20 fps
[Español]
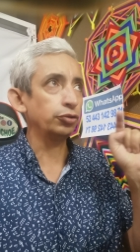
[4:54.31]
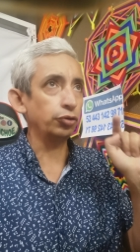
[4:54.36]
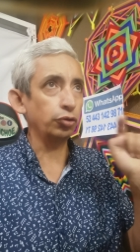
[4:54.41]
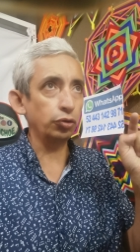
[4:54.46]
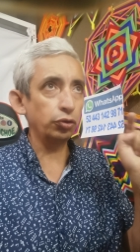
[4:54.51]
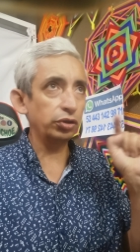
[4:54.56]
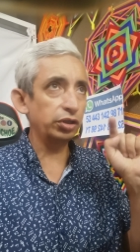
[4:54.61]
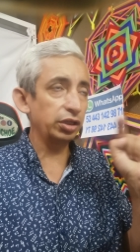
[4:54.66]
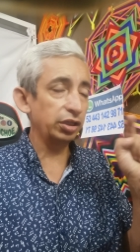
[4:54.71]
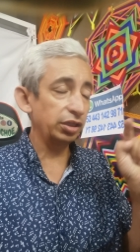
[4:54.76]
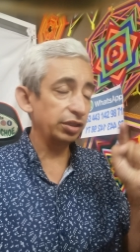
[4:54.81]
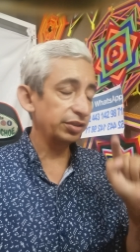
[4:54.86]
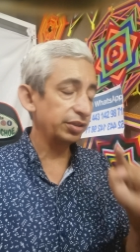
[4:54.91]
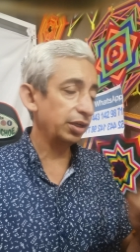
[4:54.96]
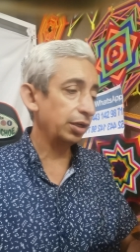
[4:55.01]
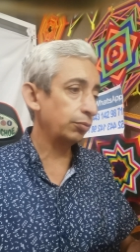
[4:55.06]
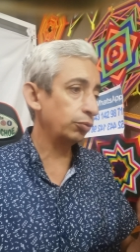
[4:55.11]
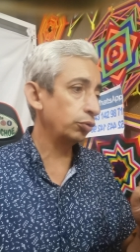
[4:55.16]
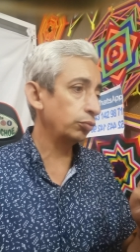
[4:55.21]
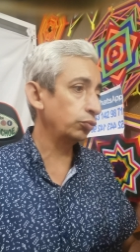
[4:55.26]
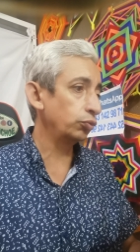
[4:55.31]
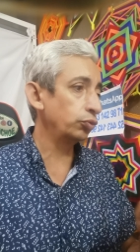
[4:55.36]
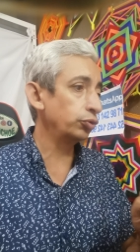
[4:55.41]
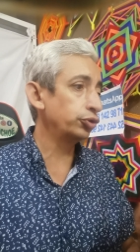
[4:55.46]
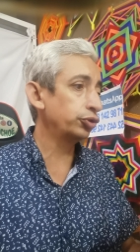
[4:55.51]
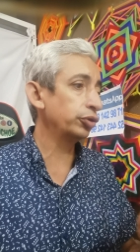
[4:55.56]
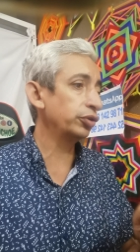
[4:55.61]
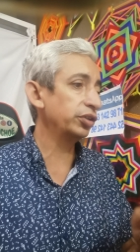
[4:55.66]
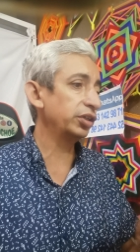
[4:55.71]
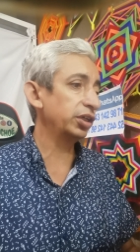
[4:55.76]
Yo lo que les hablo
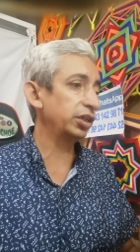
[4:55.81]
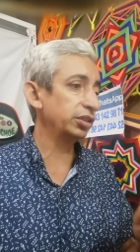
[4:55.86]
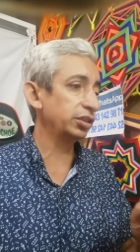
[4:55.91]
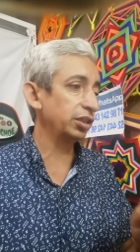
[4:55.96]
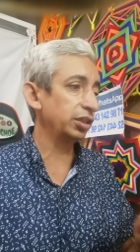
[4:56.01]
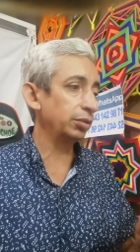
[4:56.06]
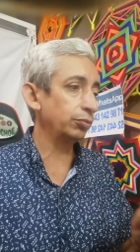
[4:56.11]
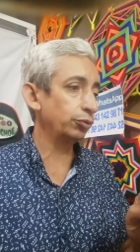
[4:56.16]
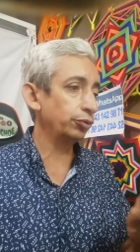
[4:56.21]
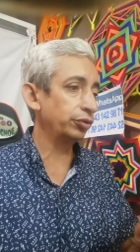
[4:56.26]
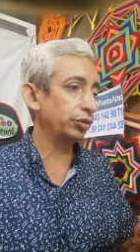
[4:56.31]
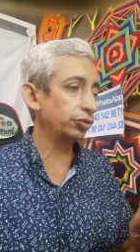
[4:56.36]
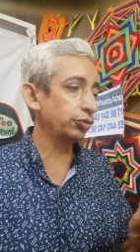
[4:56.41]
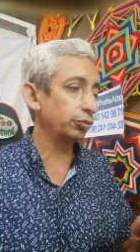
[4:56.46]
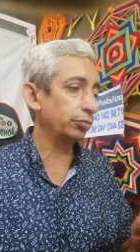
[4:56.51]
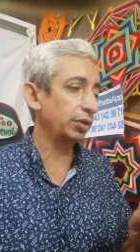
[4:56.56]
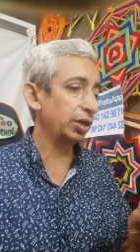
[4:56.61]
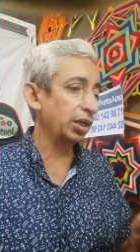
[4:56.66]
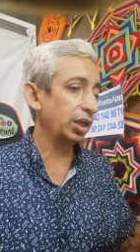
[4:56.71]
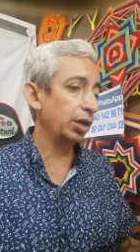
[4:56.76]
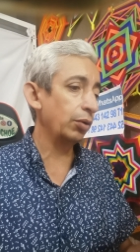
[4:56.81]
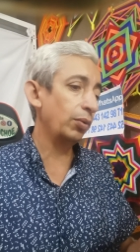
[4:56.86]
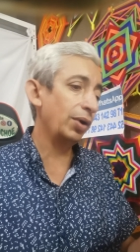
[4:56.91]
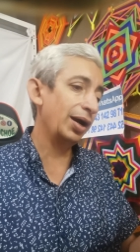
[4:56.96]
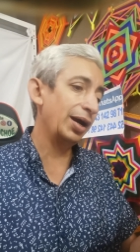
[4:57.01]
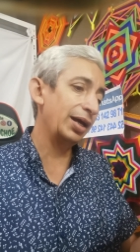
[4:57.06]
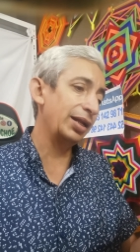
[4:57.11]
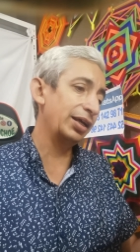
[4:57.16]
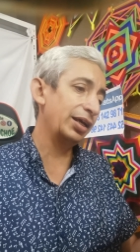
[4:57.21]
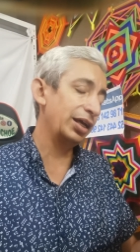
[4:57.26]
mucho de que tenemos que tomar
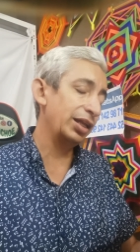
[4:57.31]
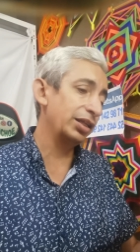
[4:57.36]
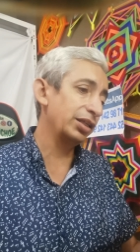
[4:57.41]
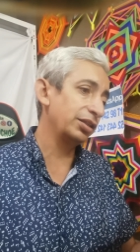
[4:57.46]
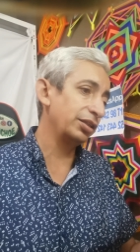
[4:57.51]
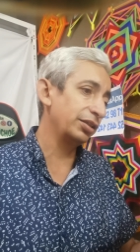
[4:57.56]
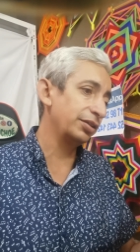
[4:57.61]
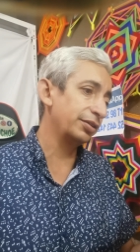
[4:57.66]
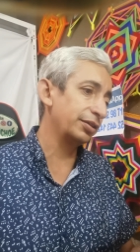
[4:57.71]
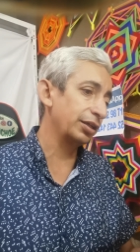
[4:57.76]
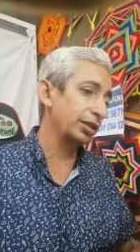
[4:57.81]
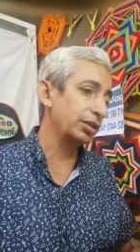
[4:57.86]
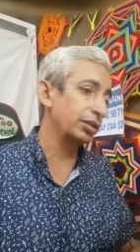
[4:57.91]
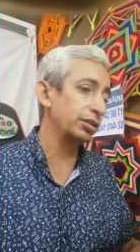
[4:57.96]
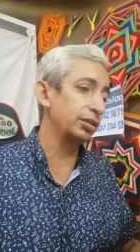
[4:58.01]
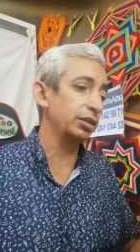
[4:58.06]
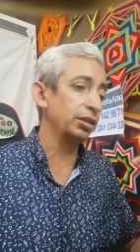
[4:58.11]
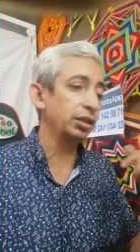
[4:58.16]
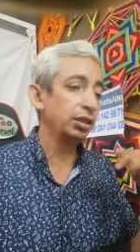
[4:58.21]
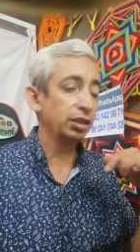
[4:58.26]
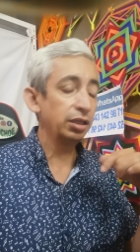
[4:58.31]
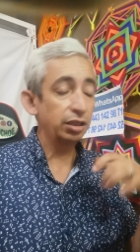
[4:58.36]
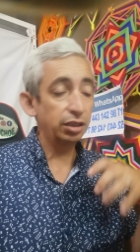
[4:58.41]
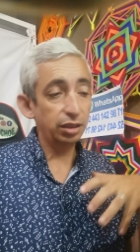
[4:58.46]
agua alcalinizante.